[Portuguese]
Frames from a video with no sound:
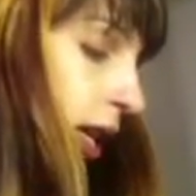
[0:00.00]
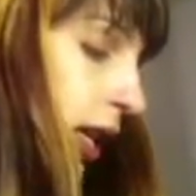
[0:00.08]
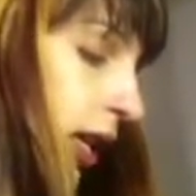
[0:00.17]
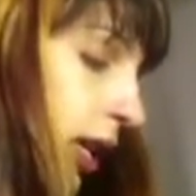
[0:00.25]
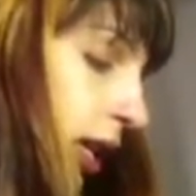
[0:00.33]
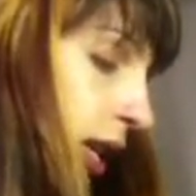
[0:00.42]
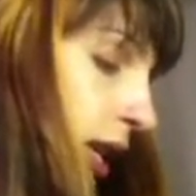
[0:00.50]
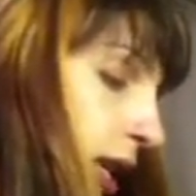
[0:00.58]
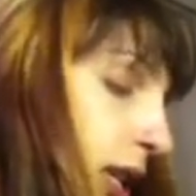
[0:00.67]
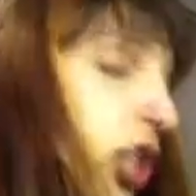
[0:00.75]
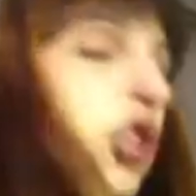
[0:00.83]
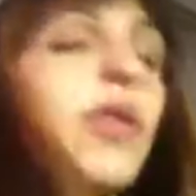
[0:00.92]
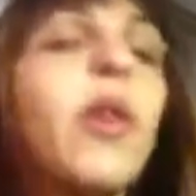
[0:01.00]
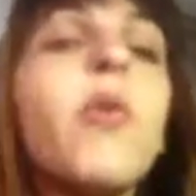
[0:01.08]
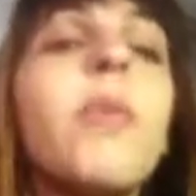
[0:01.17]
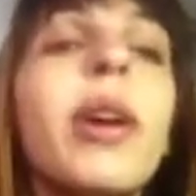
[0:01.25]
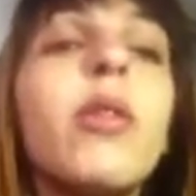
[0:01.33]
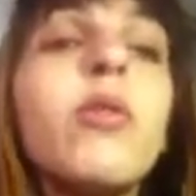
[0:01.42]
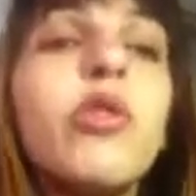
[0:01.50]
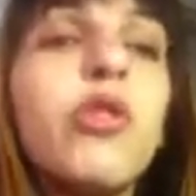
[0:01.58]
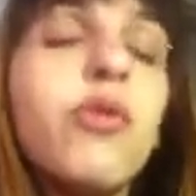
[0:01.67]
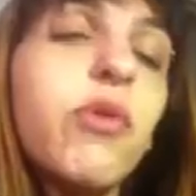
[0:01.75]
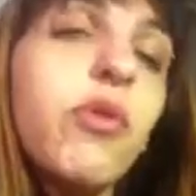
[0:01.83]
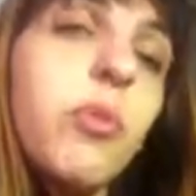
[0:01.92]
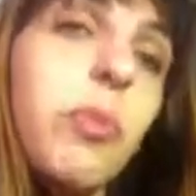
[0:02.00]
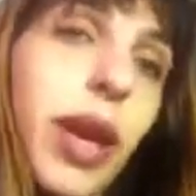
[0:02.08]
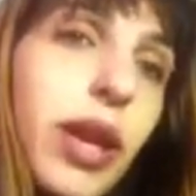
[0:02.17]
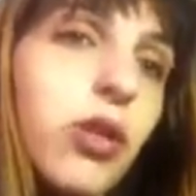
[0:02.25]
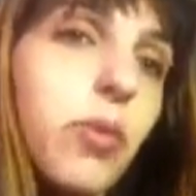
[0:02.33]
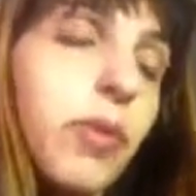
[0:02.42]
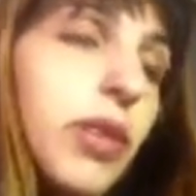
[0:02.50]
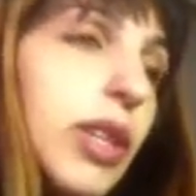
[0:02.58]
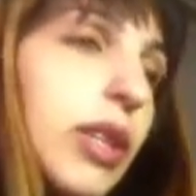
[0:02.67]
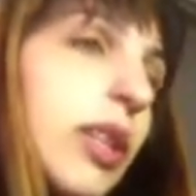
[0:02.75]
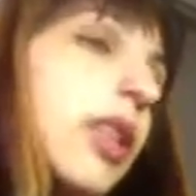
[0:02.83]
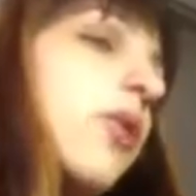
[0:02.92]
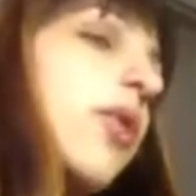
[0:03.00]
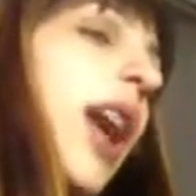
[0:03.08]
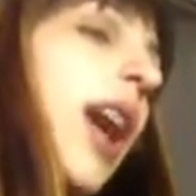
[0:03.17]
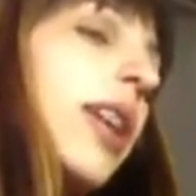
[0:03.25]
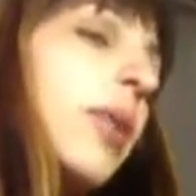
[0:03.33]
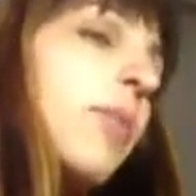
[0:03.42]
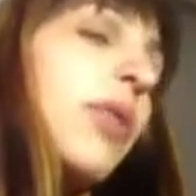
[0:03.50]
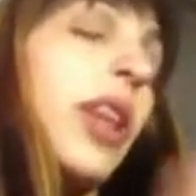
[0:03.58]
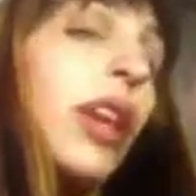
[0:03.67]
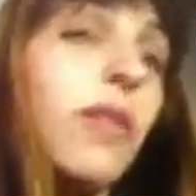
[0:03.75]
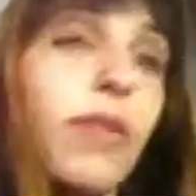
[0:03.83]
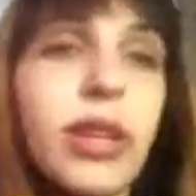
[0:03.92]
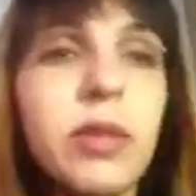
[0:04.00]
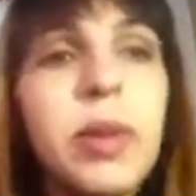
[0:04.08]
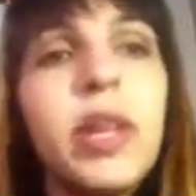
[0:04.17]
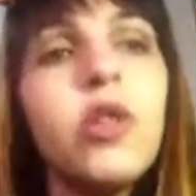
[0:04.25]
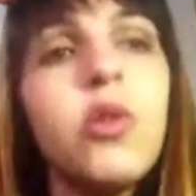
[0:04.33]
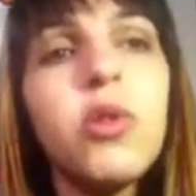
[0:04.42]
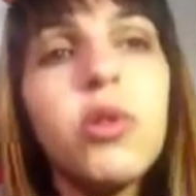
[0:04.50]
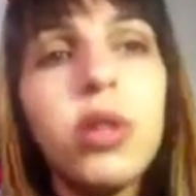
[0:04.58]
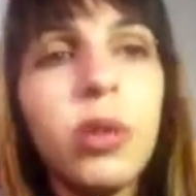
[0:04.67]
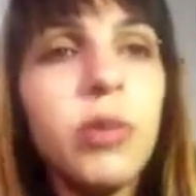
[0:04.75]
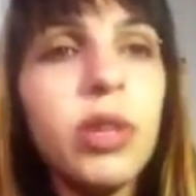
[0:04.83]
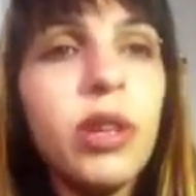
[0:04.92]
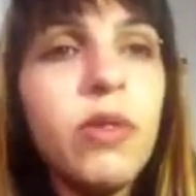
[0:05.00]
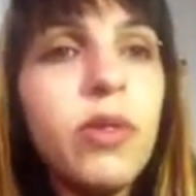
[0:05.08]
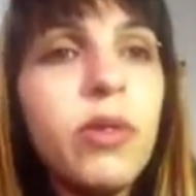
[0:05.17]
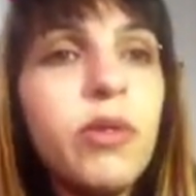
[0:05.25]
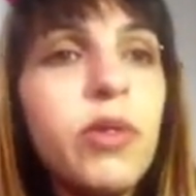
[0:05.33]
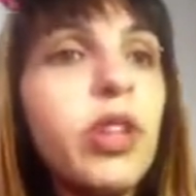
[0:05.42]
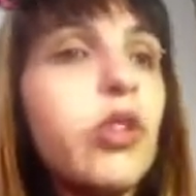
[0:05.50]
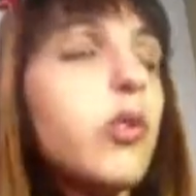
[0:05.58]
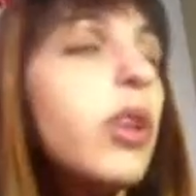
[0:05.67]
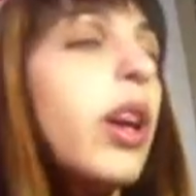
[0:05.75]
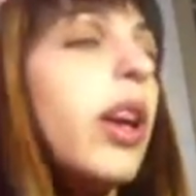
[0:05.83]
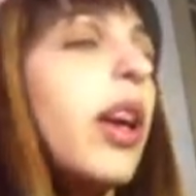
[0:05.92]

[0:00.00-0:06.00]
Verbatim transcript: E se tiver algum barulho de fundo, peço para vocês ignorarem, porque infelizmente quando estamos gravando vídeo,